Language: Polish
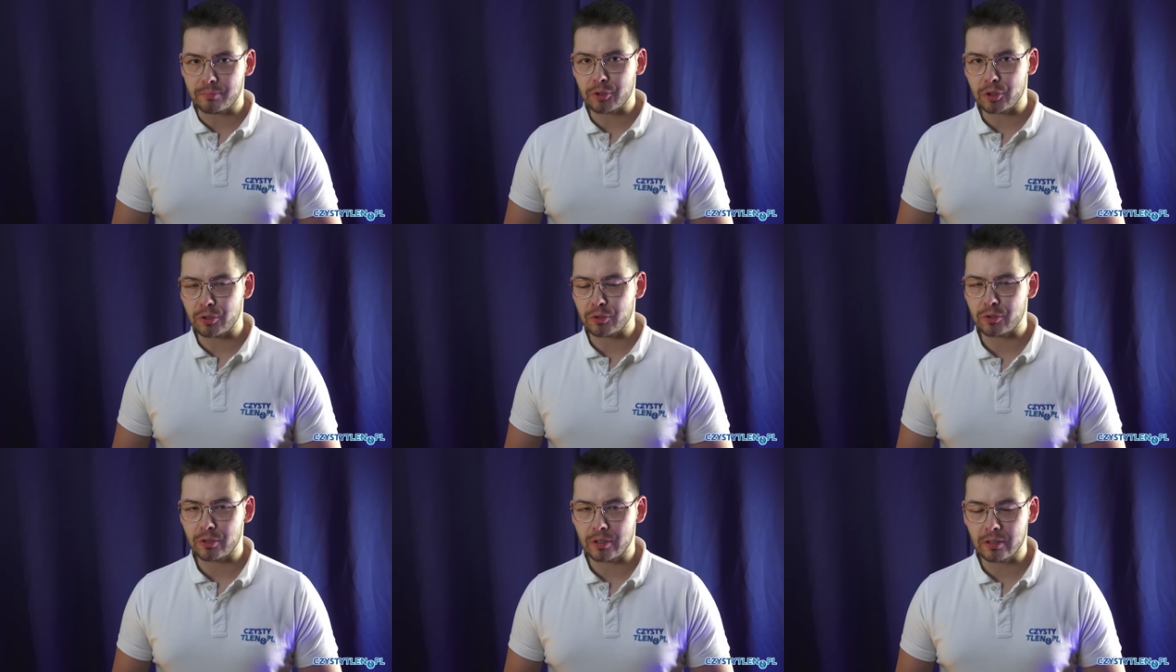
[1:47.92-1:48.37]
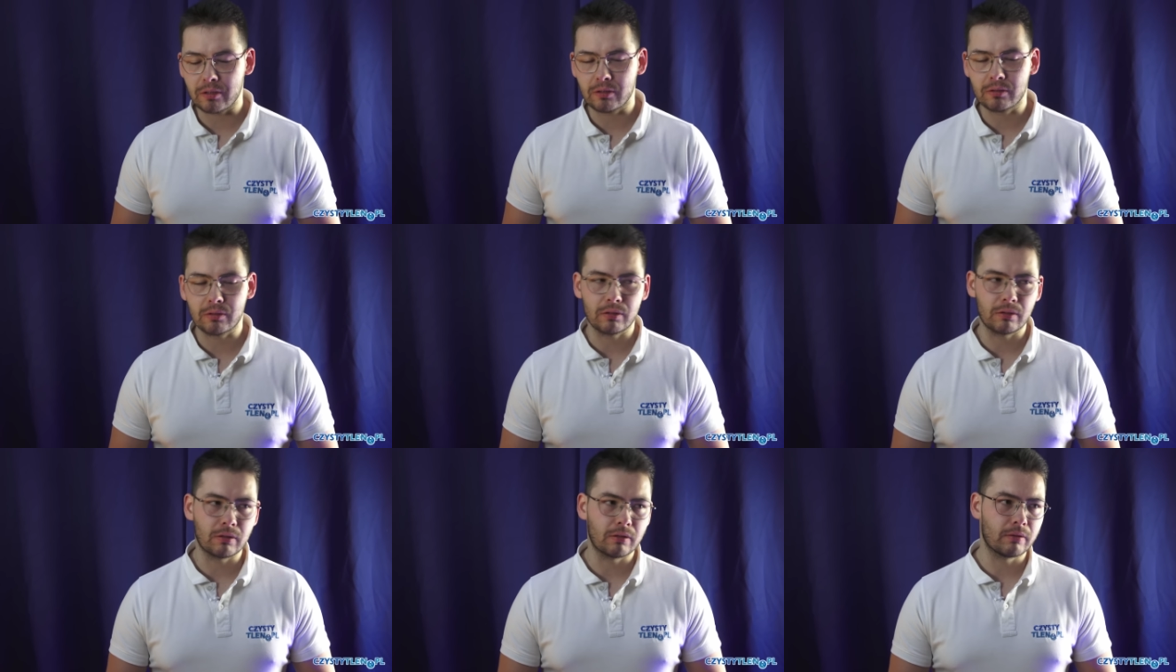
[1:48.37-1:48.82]
przenośnego,
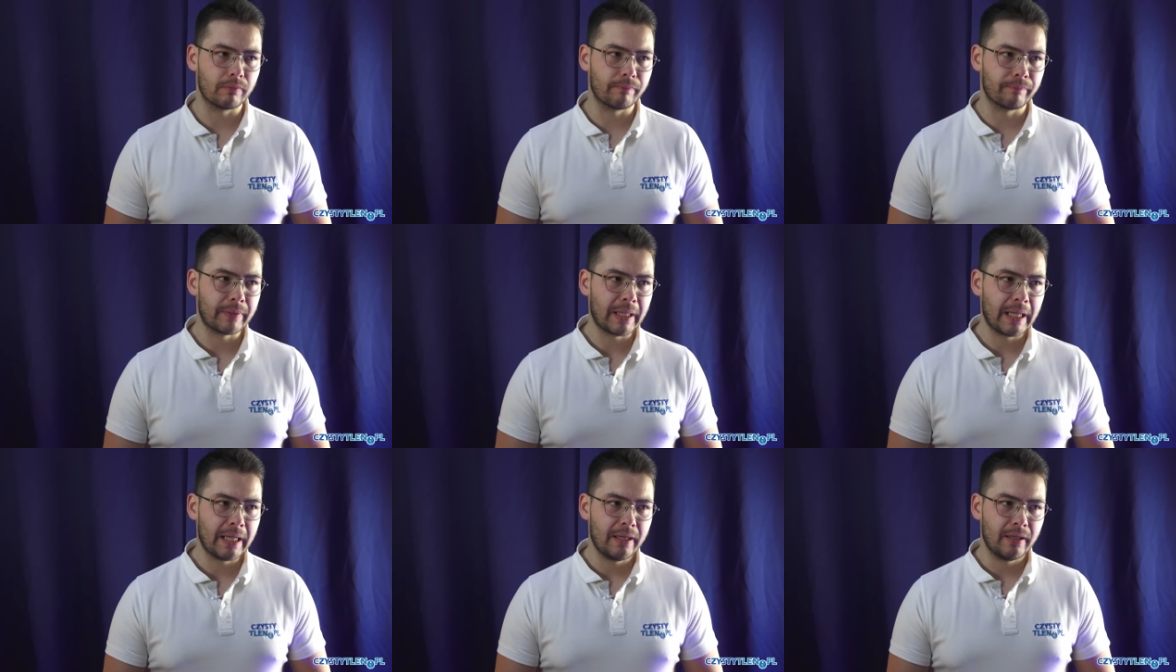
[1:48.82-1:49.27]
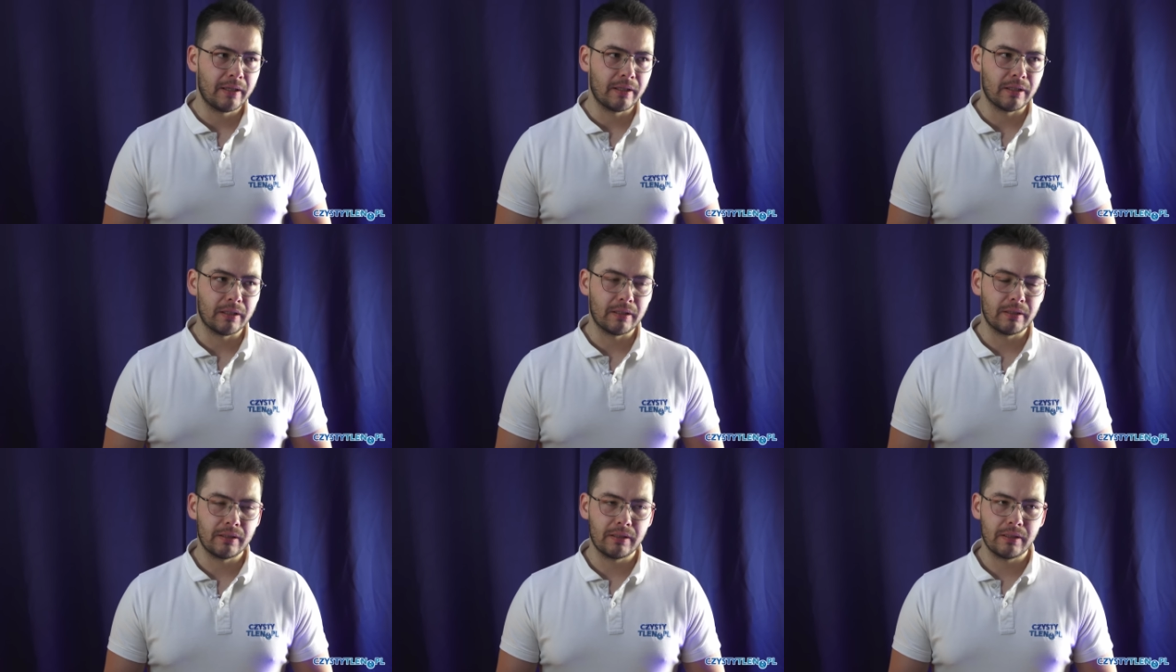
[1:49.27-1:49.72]
to
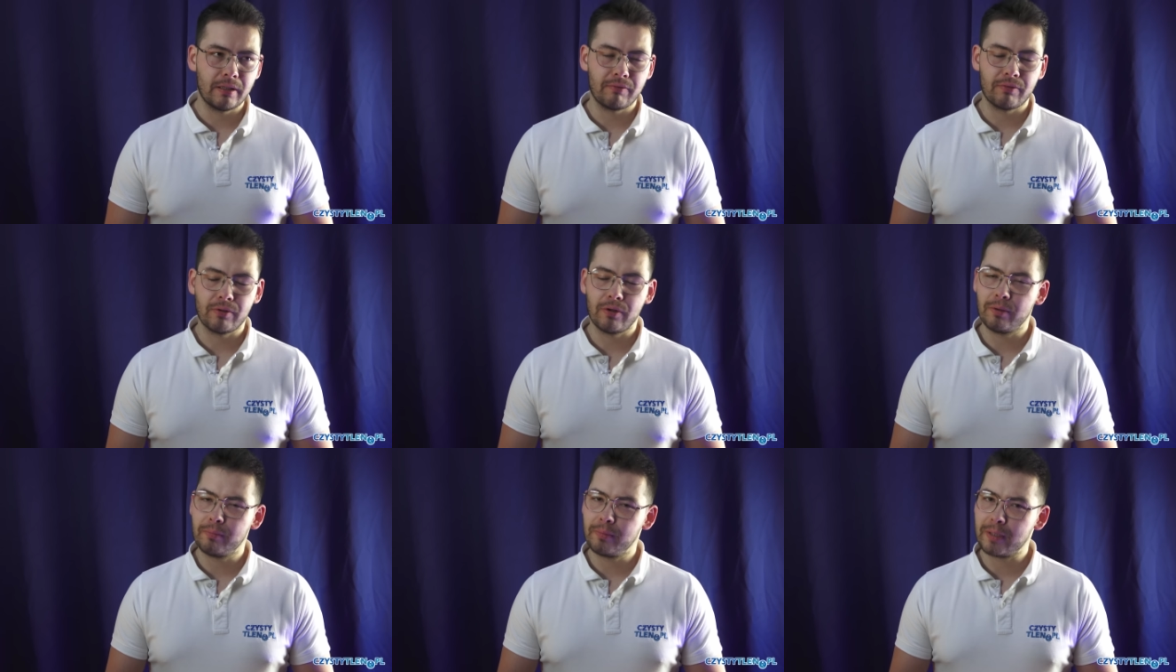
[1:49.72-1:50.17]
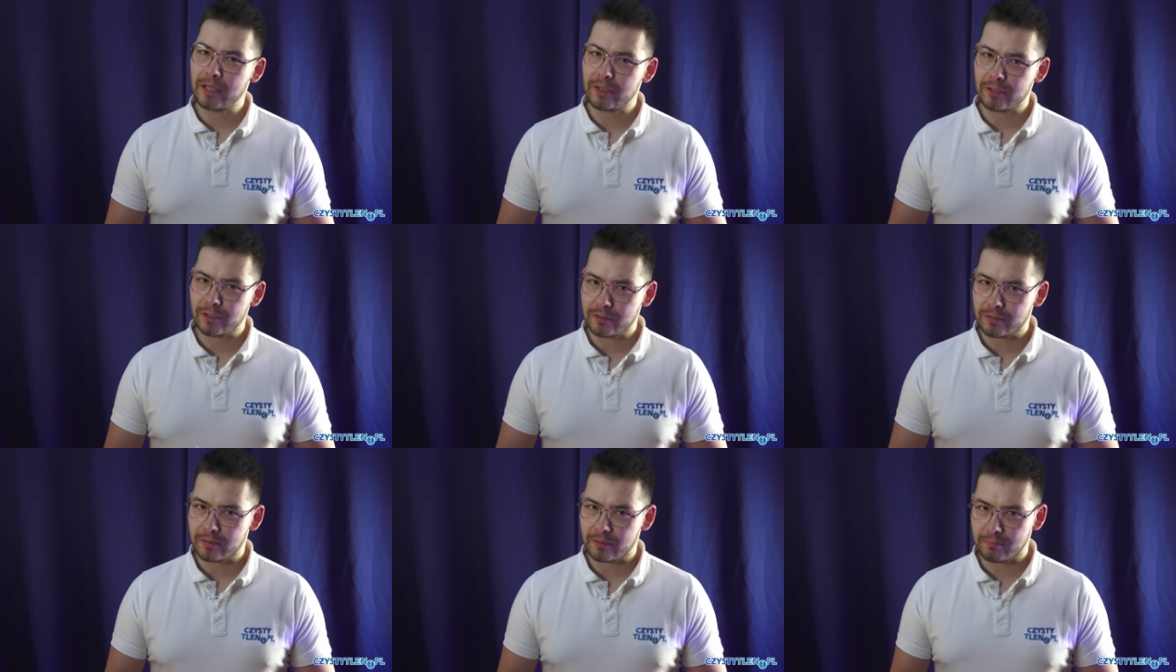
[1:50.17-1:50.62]
nie
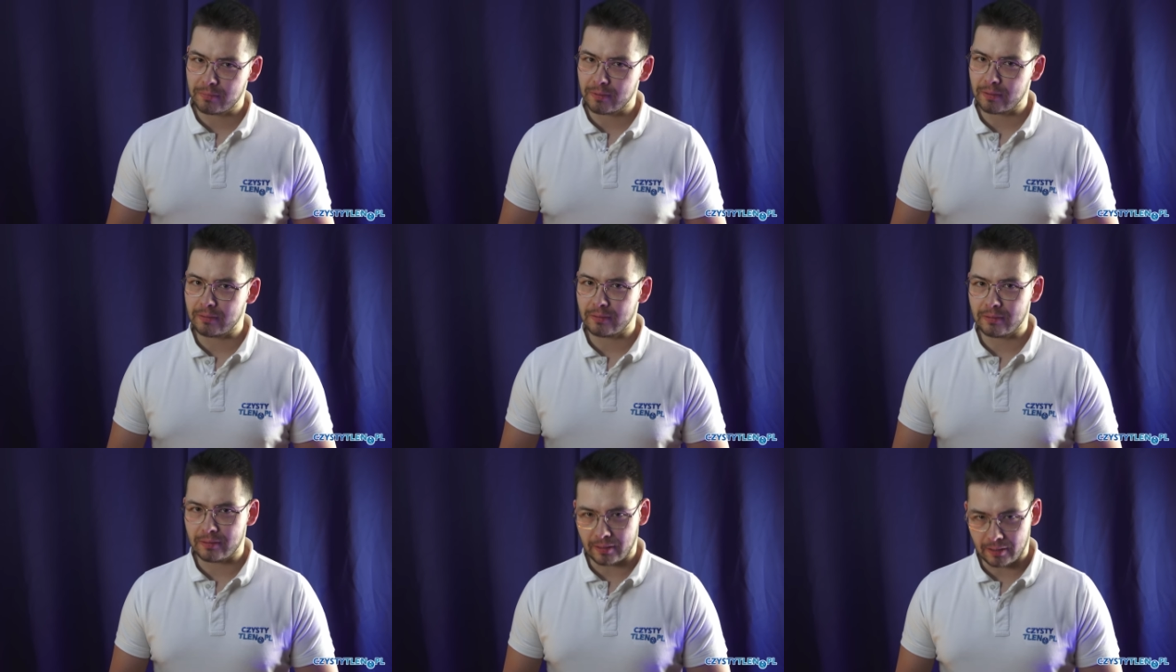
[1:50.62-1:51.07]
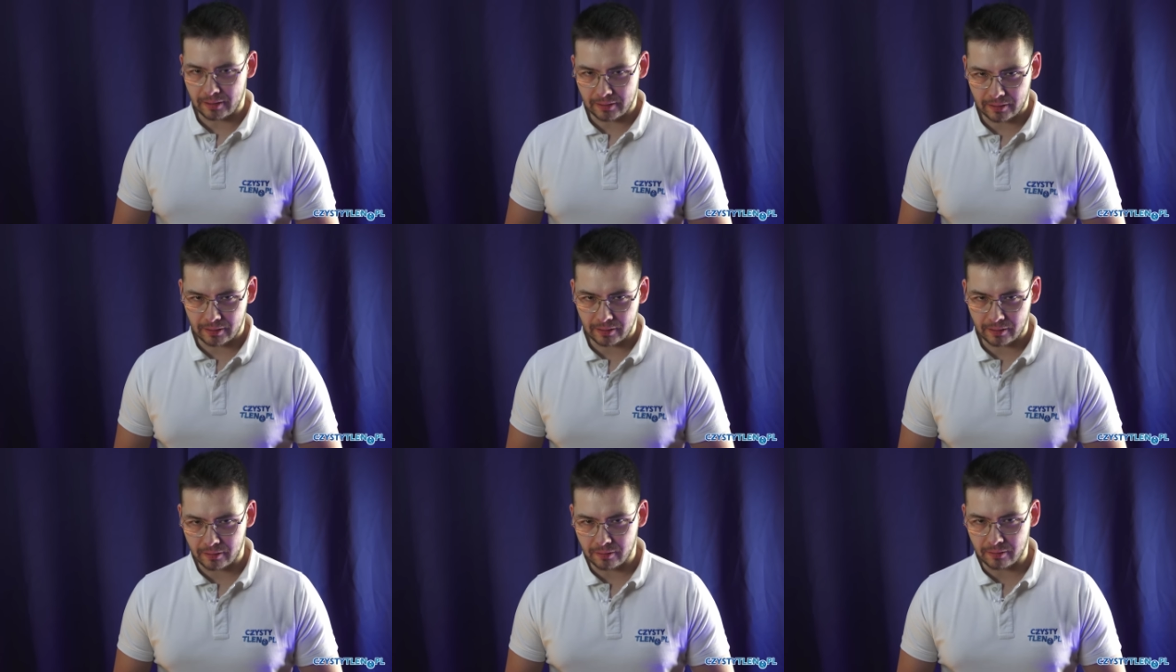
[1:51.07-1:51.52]
wyobrażaj sobie
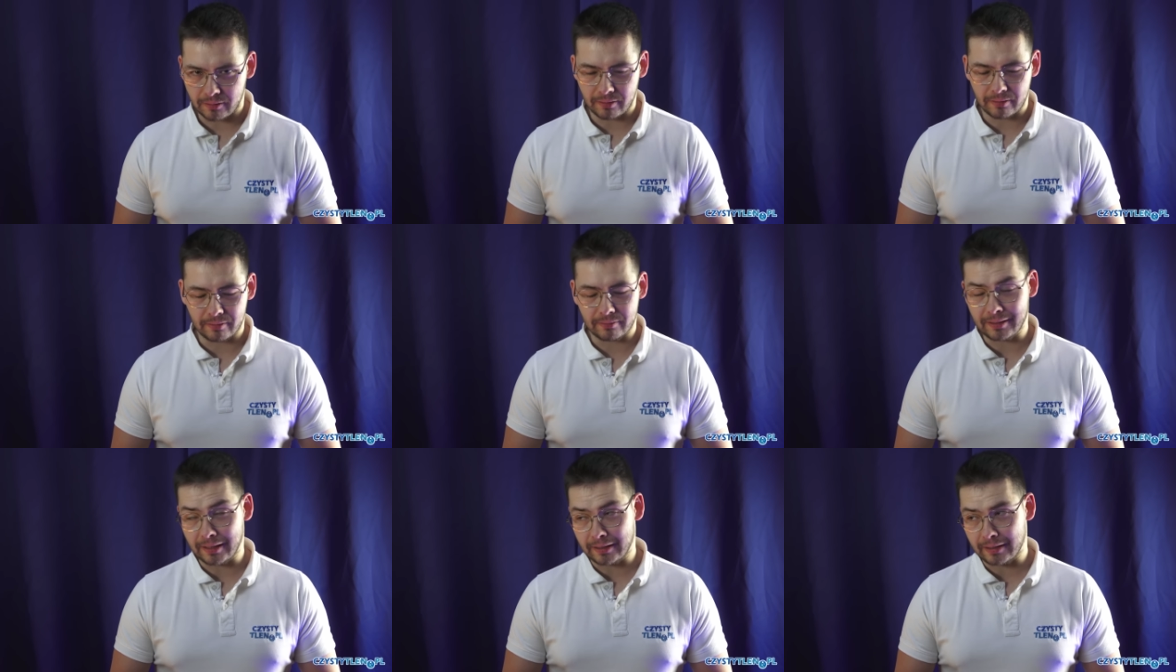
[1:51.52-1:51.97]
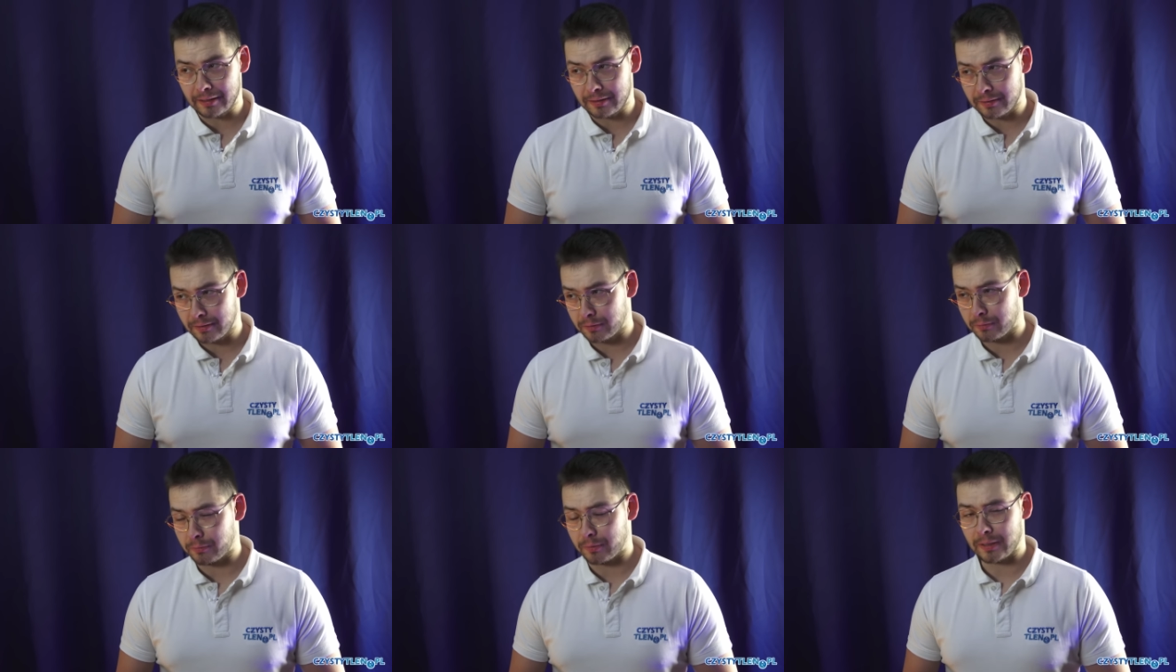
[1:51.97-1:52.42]
takiego, takiej
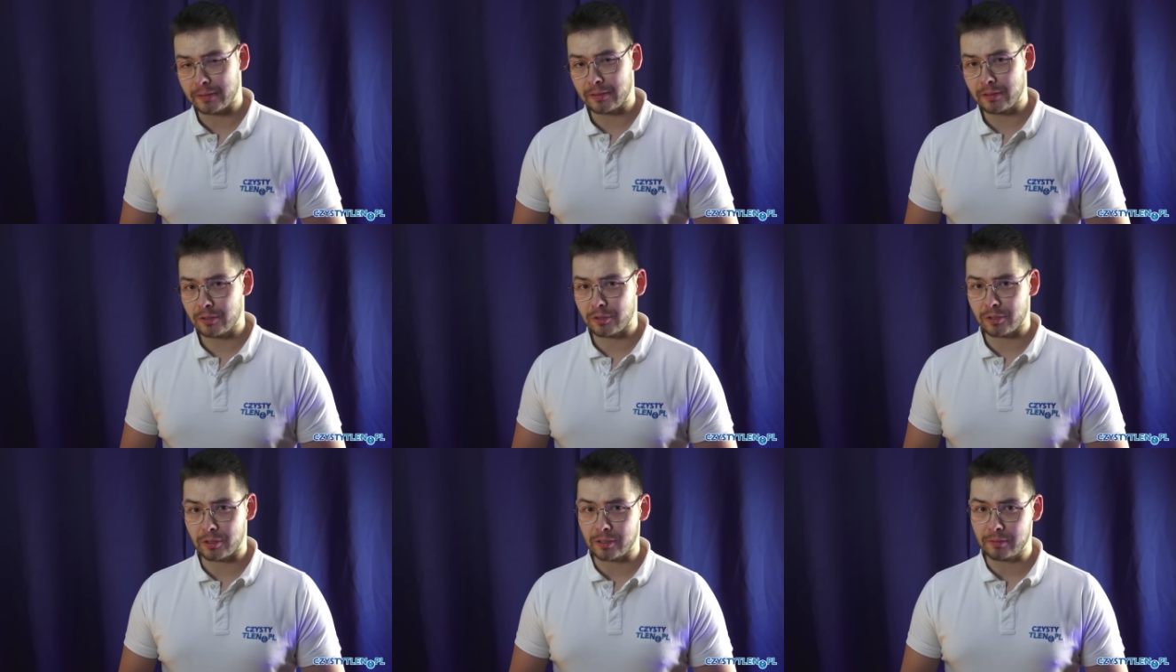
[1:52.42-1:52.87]
sytuacji, że